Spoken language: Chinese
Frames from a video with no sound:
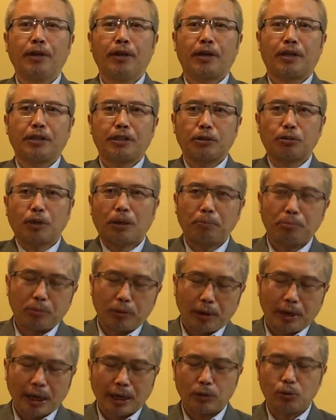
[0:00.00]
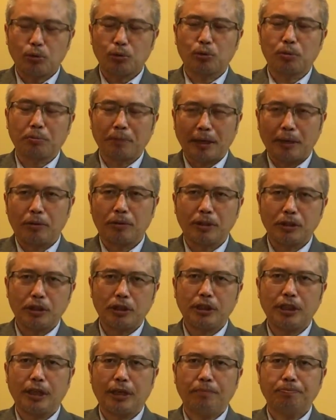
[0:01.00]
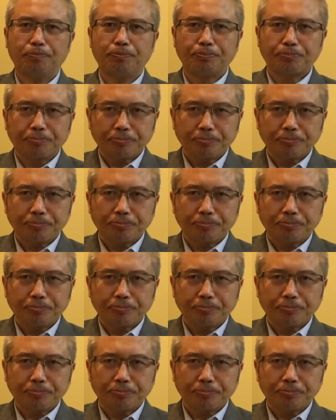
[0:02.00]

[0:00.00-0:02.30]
而且，川普还督促美国的企业